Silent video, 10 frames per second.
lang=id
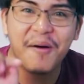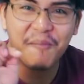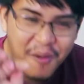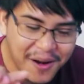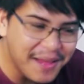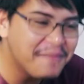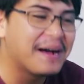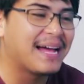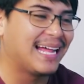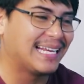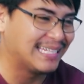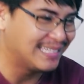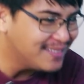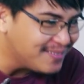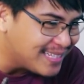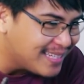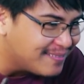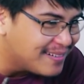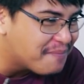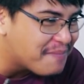Boleh Bang Al. Yuk kita
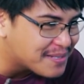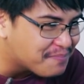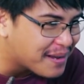ulang pas